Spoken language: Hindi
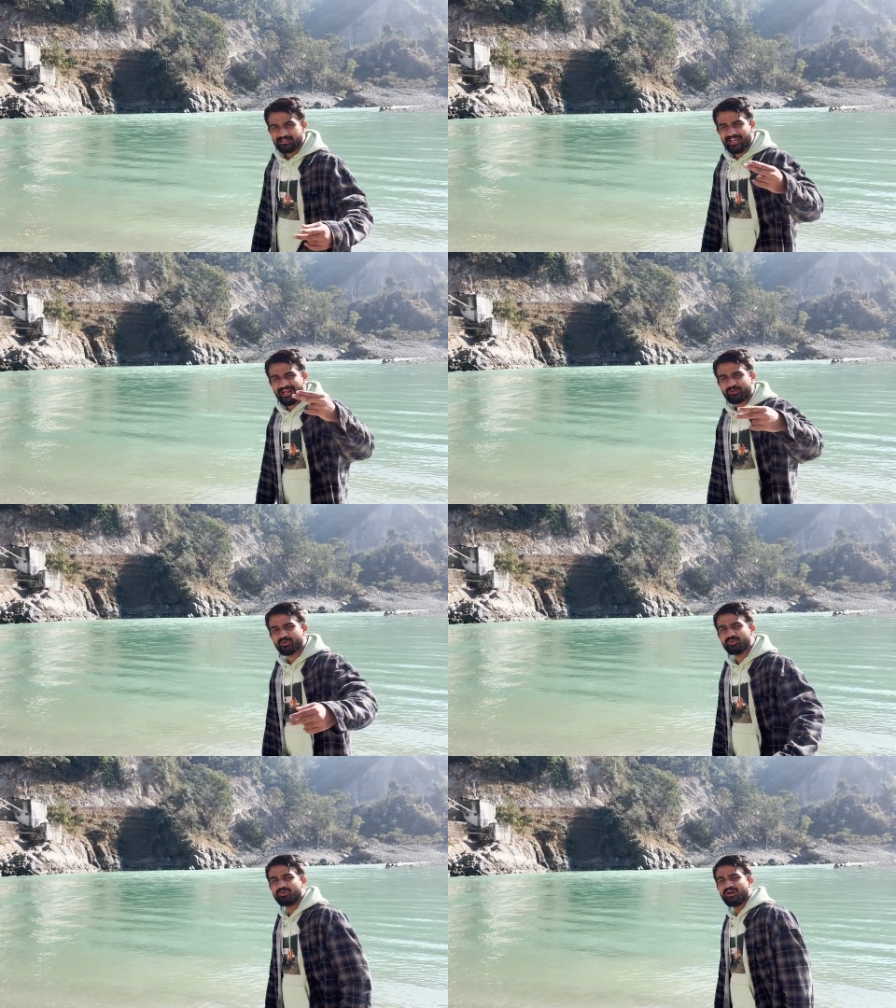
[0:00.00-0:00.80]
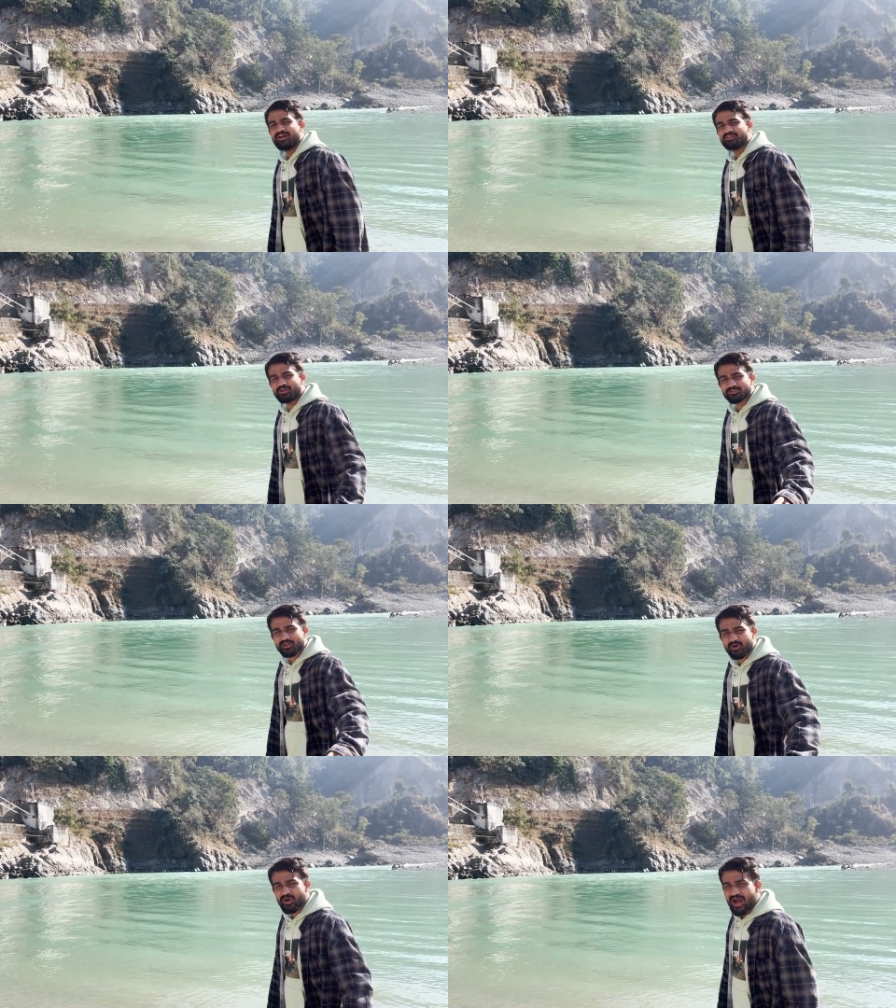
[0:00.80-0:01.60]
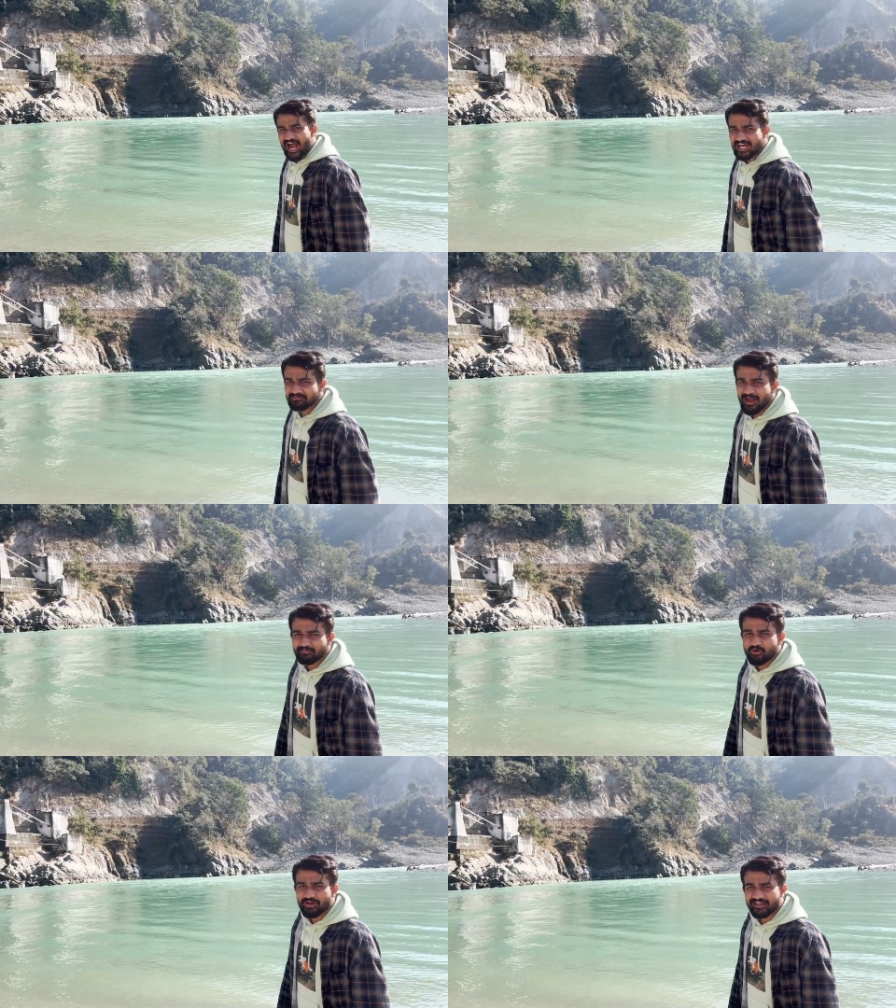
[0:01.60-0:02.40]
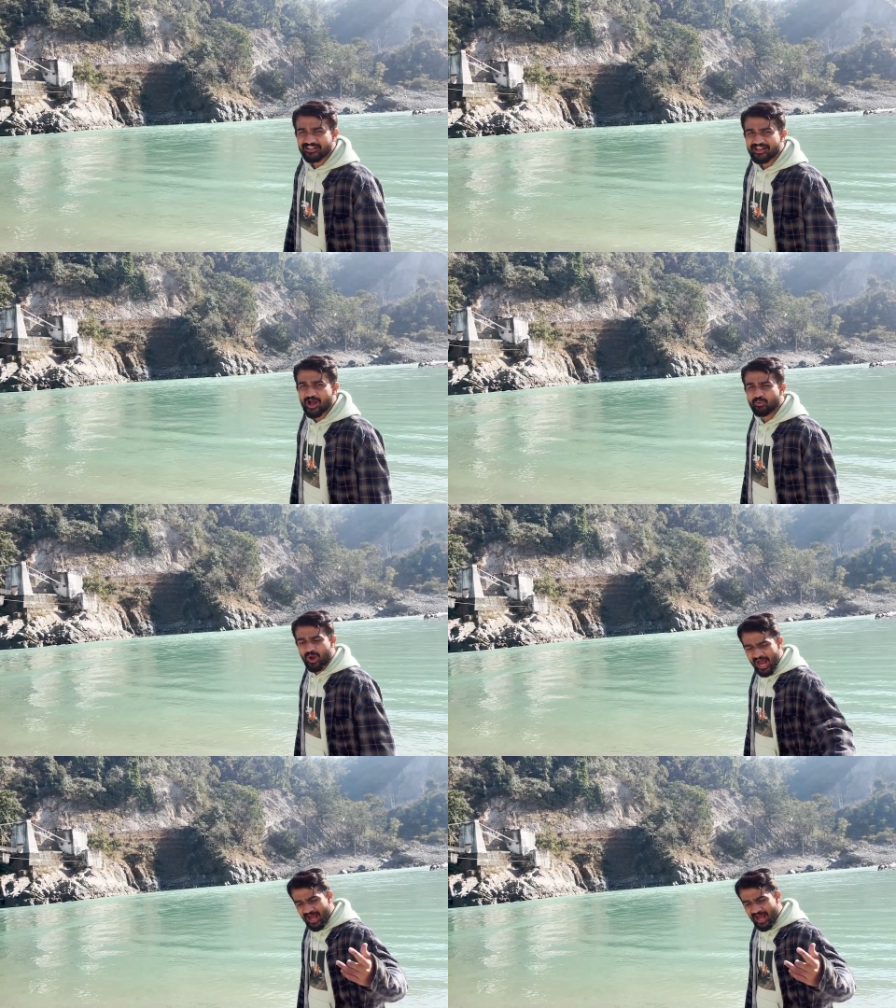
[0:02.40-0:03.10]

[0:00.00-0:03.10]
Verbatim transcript: टेक टू दोस्तों आज मैं आपको करके दिखाऊंगा